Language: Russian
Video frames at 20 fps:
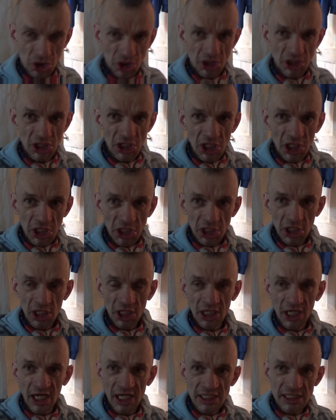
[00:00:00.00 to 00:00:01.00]

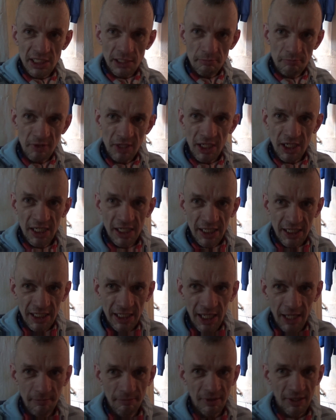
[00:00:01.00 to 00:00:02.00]
нихера себе
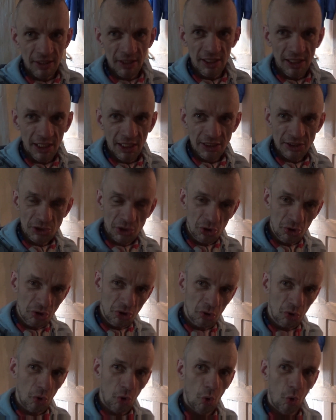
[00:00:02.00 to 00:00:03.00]
гребень. Я стою
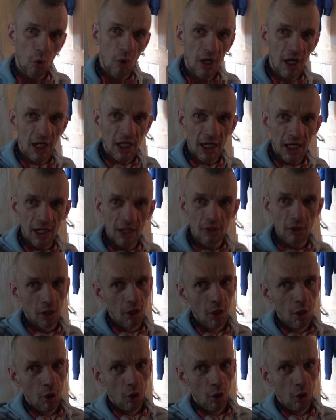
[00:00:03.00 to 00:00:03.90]
такой, угораю.